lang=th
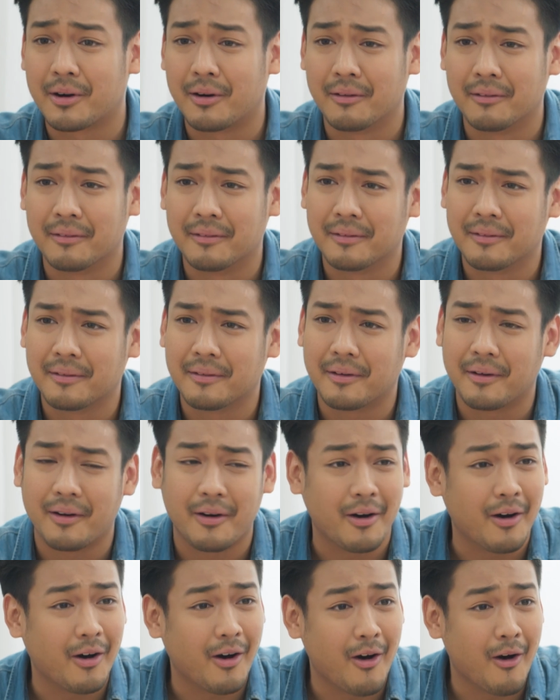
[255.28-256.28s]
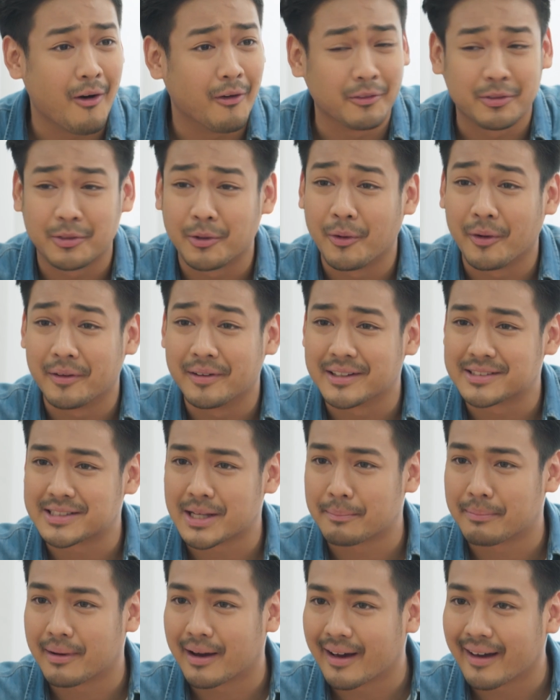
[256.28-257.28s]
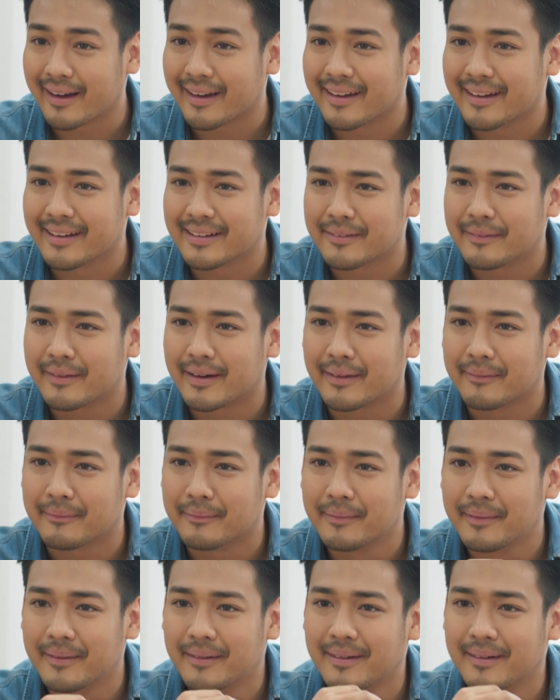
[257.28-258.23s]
ขององพลเดอะแซมปาคีใช่ไหมครับ